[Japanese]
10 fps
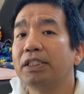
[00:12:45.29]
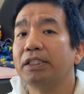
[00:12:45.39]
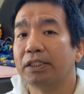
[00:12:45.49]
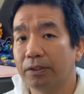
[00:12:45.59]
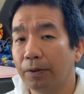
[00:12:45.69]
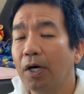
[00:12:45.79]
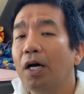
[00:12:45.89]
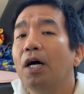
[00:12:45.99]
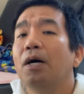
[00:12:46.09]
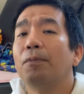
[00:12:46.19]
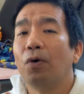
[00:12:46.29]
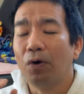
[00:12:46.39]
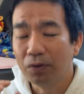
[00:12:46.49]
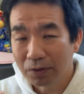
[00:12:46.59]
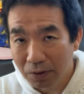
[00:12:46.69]
んですよ。もう
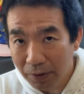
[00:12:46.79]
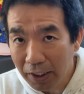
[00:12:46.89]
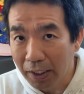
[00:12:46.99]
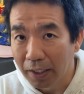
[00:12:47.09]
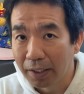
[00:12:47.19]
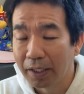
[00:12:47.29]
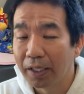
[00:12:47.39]
本当に、